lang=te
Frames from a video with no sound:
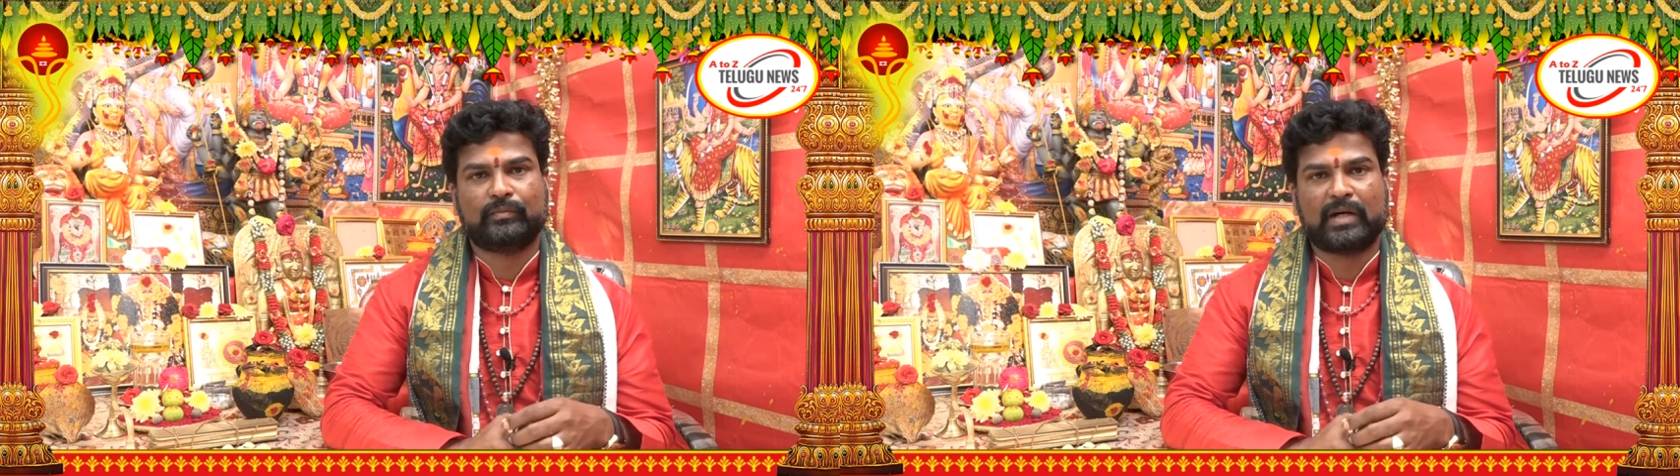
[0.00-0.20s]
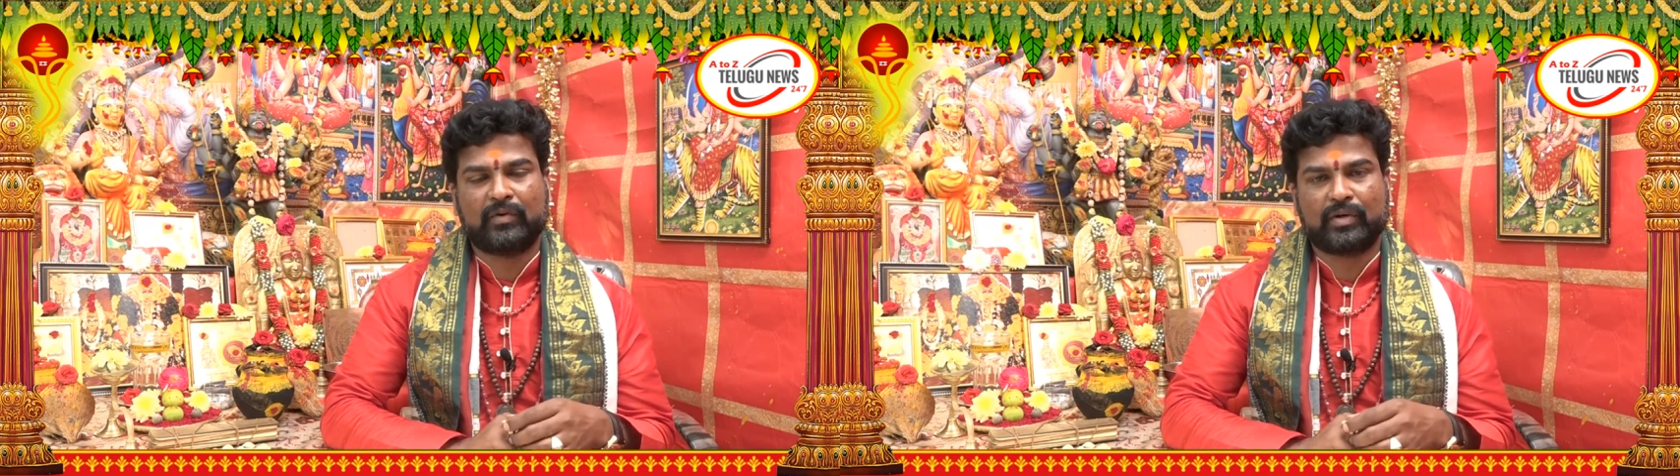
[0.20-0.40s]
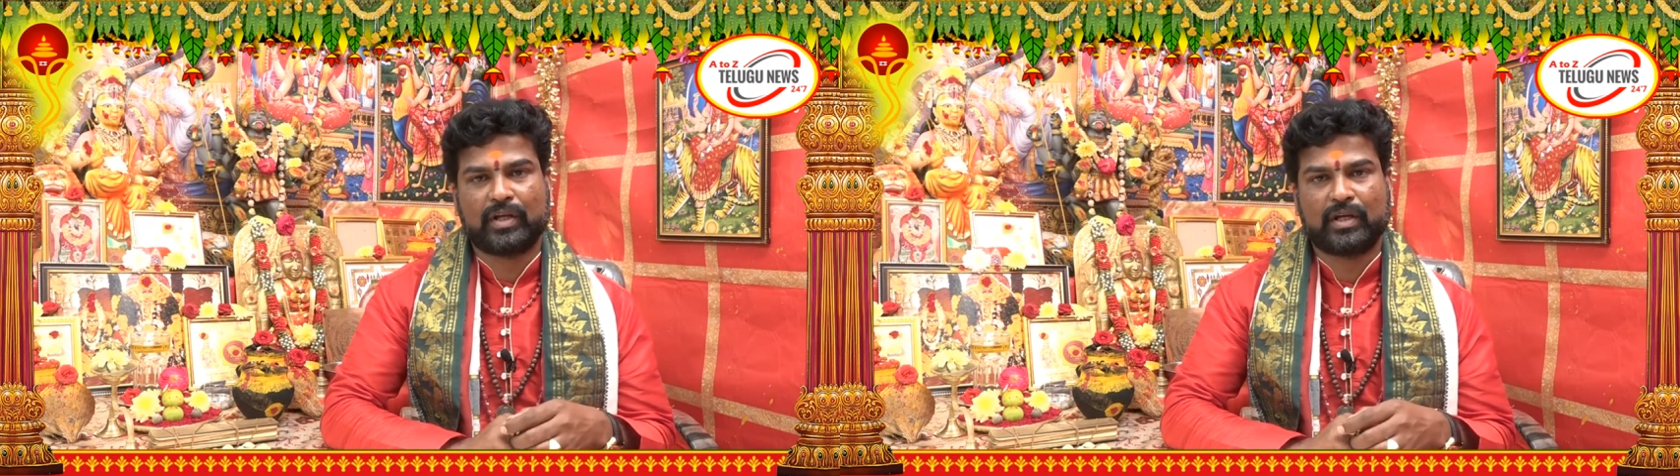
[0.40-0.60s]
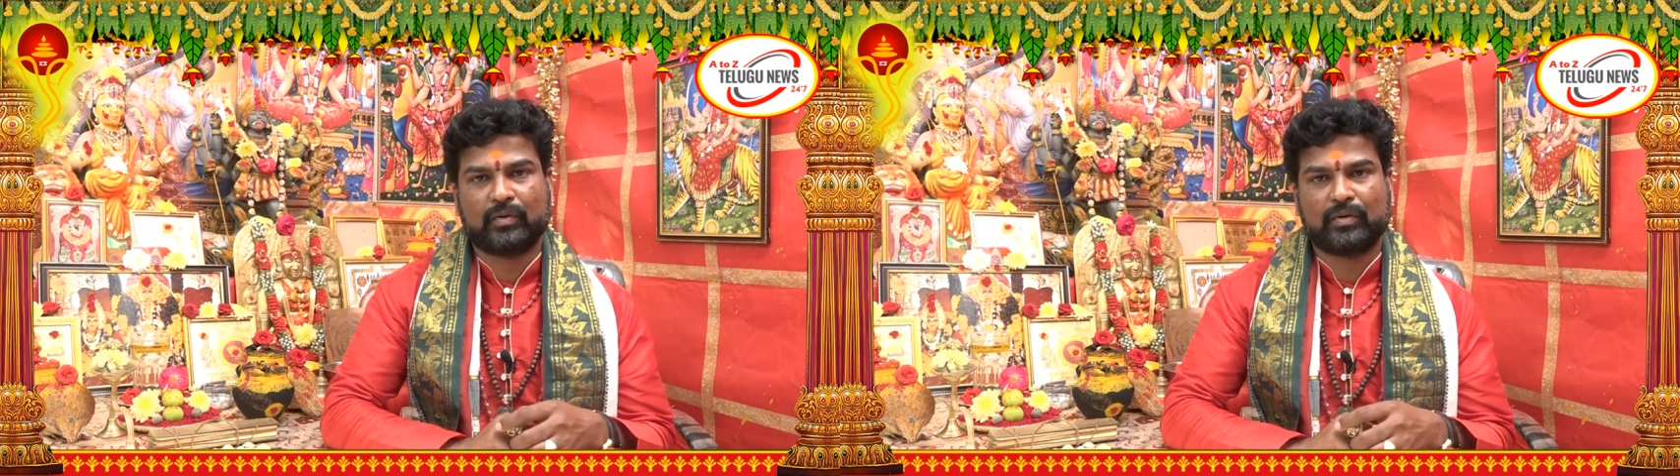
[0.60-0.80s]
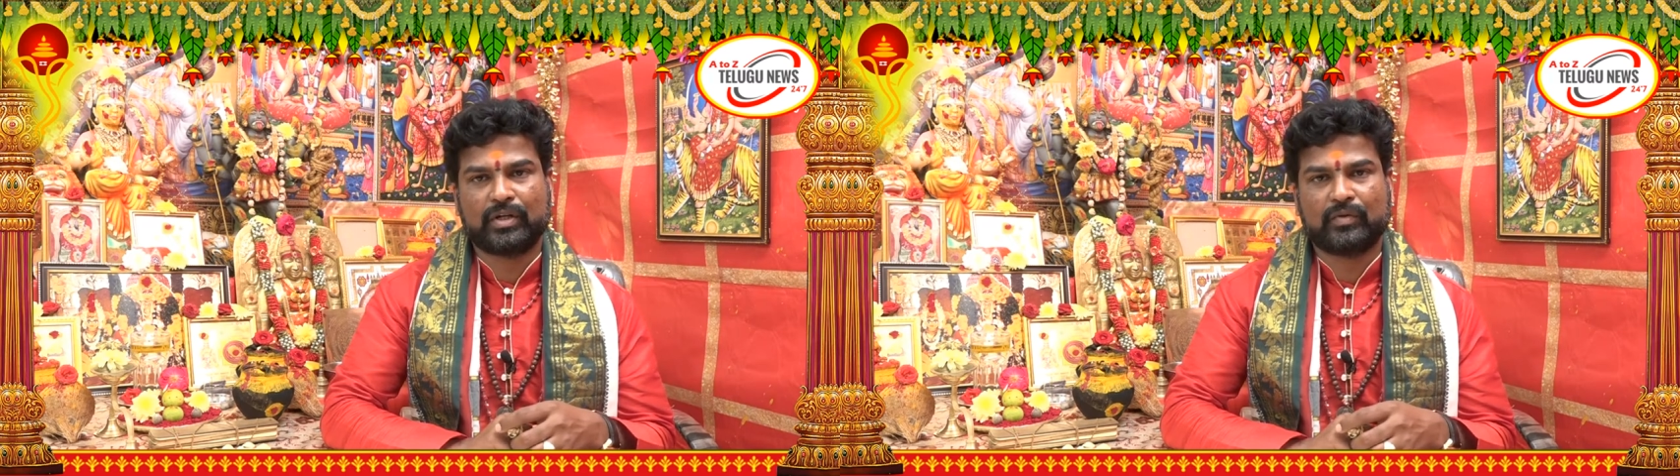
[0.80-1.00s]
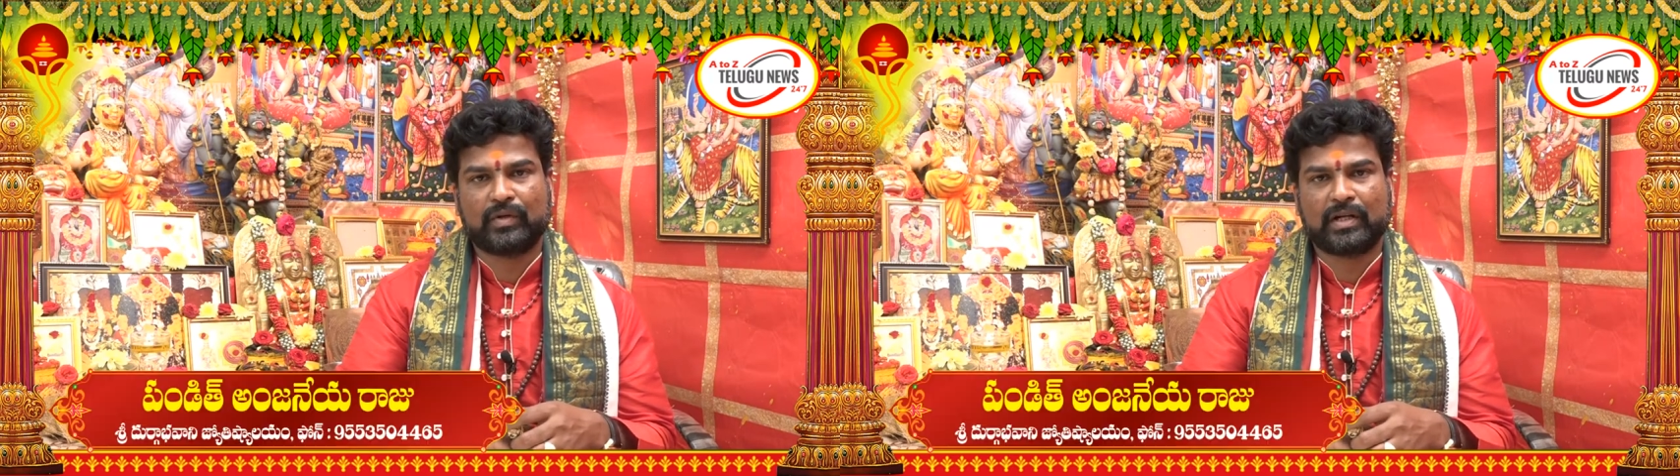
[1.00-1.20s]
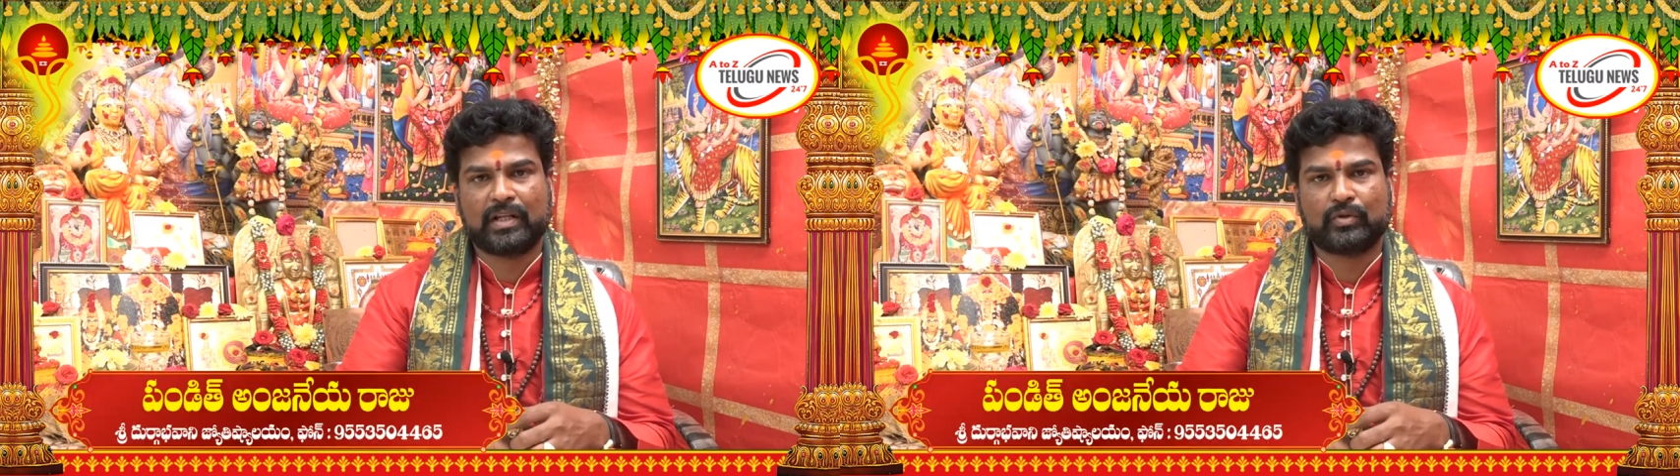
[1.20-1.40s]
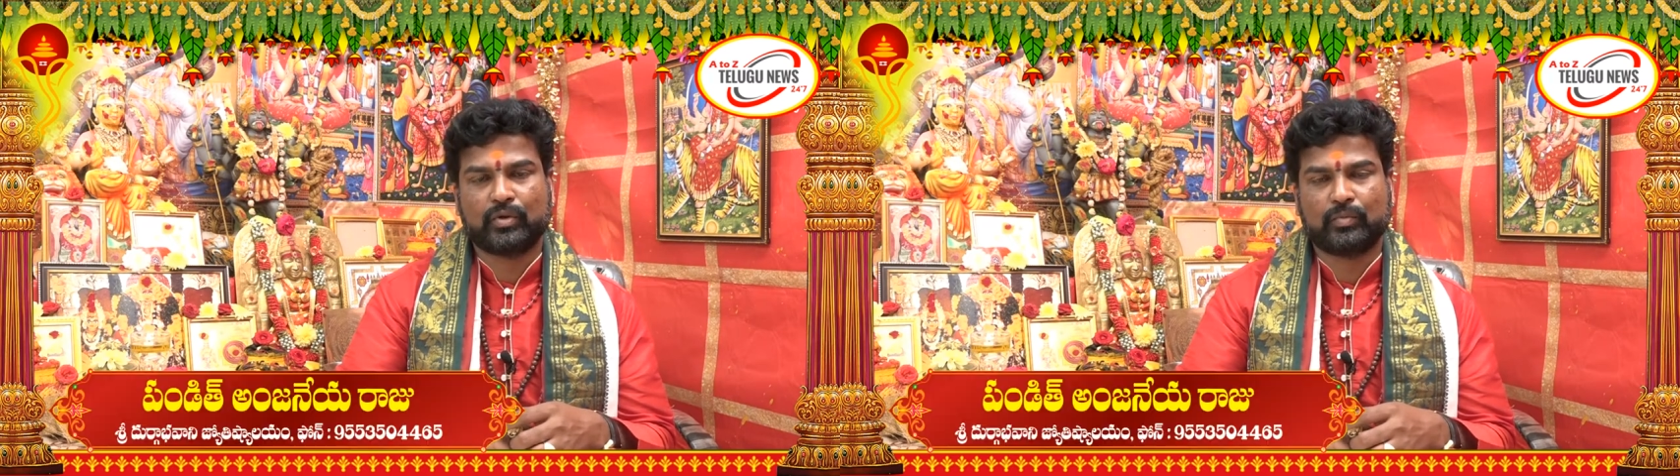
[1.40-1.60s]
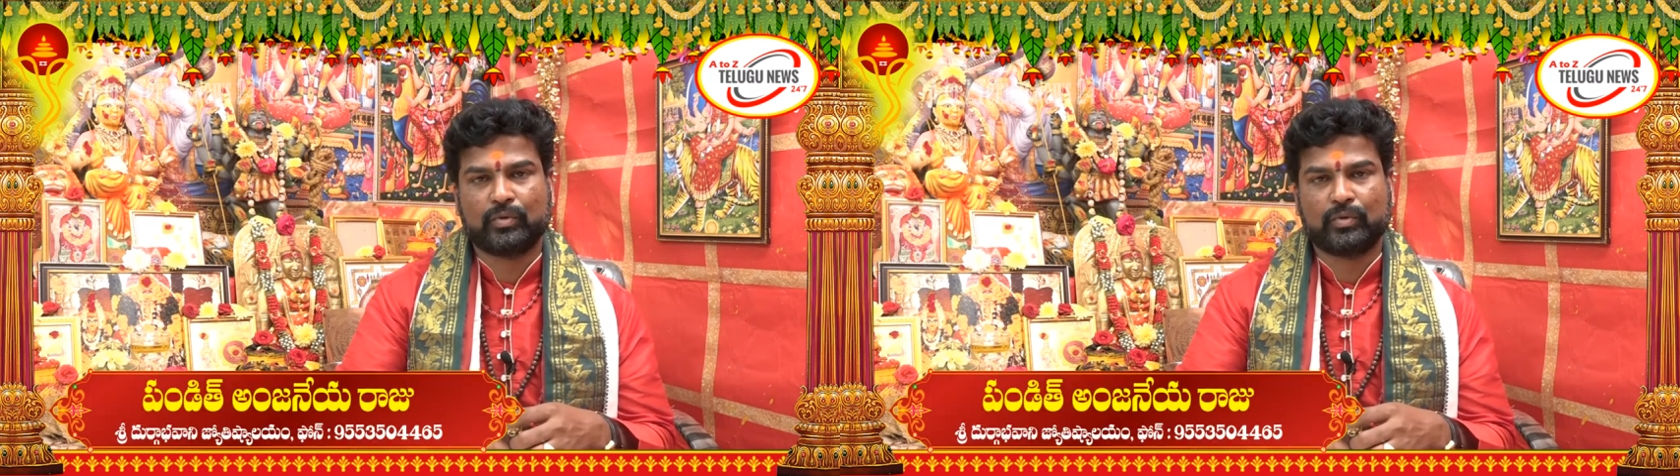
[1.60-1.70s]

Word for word: బావగారు ఇటువంటితో